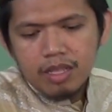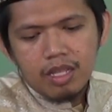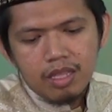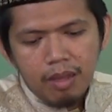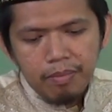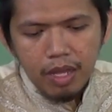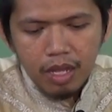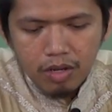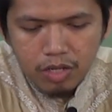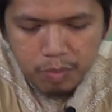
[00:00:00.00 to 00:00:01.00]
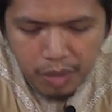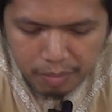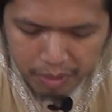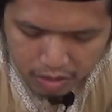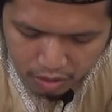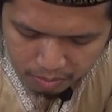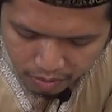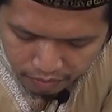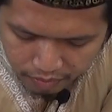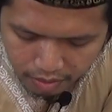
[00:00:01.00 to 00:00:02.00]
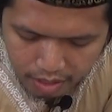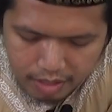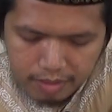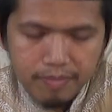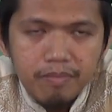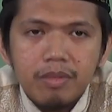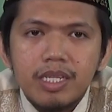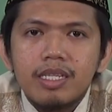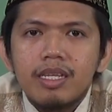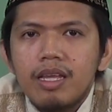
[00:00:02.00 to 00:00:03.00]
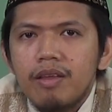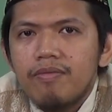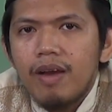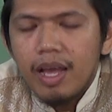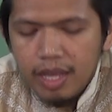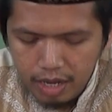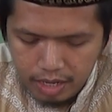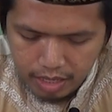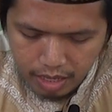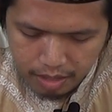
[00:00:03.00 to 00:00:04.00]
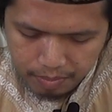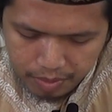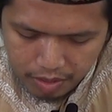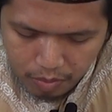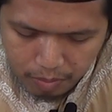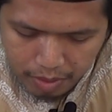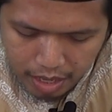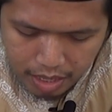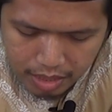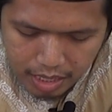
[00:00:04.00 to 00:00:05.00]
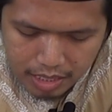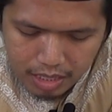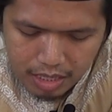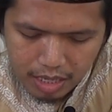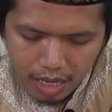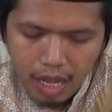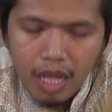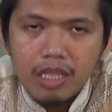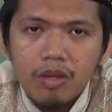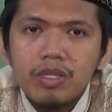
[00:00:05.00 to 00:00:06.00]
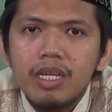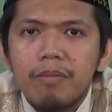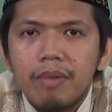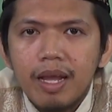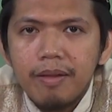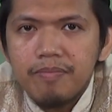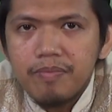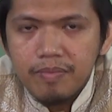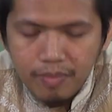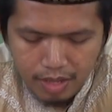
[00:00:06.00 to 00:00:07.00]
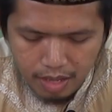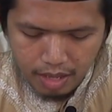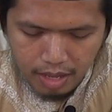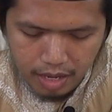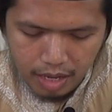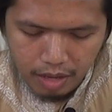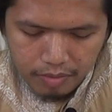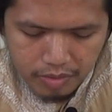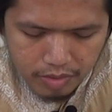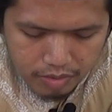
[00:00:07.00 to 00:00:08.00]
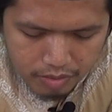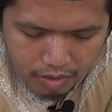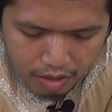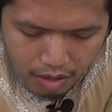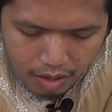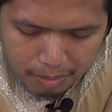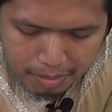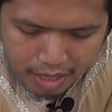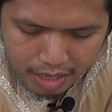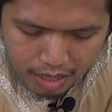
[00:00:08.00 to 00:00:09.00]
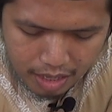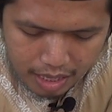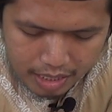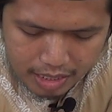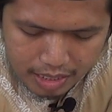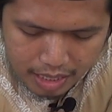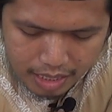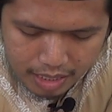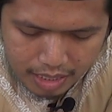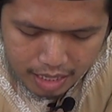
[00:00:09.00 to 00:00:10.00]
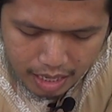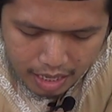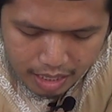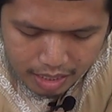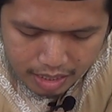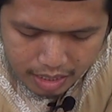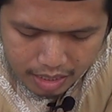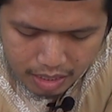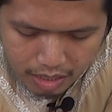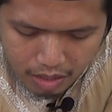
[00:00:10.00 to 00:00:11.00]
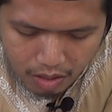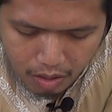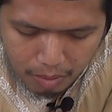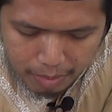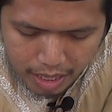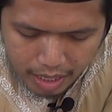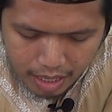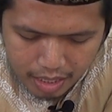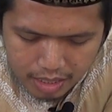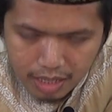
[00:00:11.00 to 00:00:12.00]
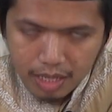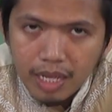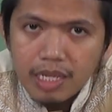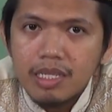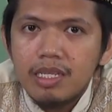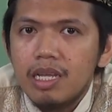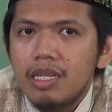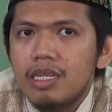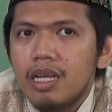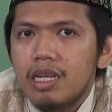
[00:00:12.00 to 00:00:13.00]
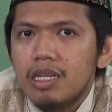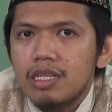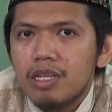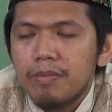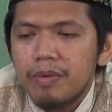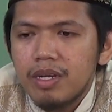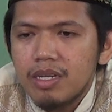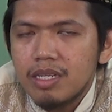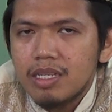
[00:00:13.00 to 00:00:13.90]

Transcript: tetap harus berbentuk mufrad meski fa'ilnya berupa tasniyah atau jamak. Nahwu qama az-zaidani. Qama ngadek az-zaidani sapa?